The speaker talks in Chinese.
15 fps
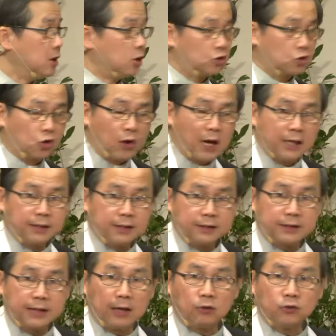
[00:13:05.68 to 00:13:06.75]
创
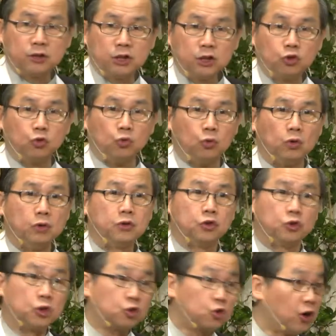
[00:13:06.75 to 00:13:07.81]
造之主就
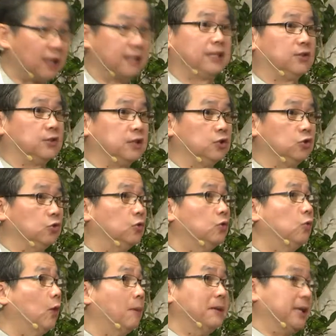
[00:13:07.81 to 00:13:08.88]
是创造之主，
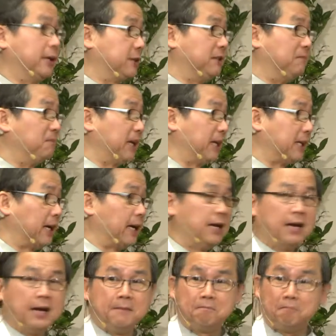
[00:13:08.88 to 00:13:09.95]
我们要敬拜他。
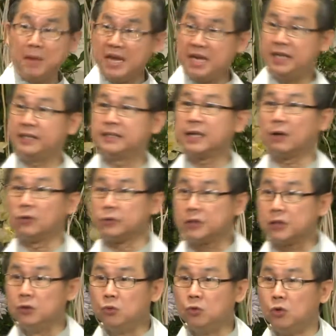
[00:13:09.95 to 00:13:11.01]
被造
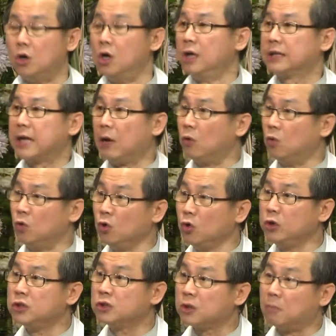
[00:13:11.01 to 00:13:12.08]
之物，他无
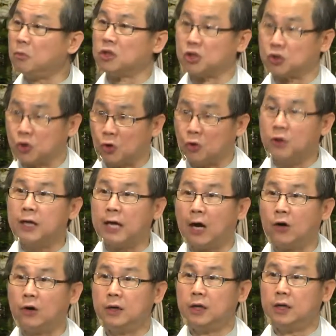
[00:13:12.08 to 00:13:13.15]
论多么的崇
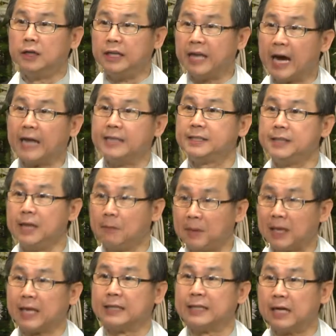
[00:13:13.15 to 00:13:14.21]
高，你还是要把
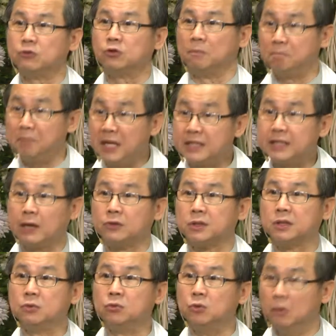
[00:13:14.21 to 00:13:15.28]
它当作被造之
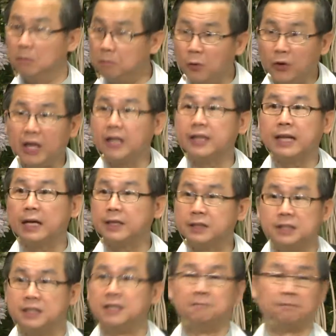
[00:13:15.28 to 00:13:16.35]
物，不应当去
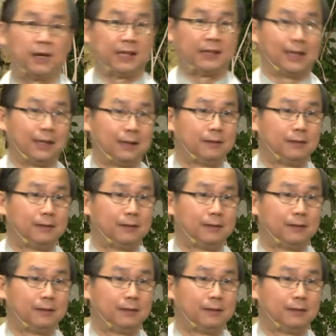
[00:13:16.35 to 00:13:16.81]
敬拜他。